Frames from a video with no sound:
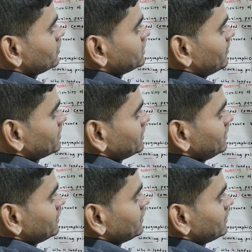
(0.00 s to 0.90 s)
রয়েছে আমাদের
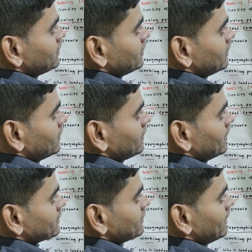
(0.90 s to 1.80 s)

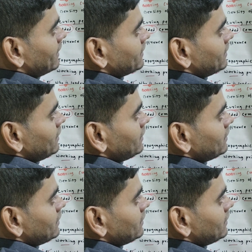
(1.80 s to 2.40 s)
একটা হ্যান্ডেল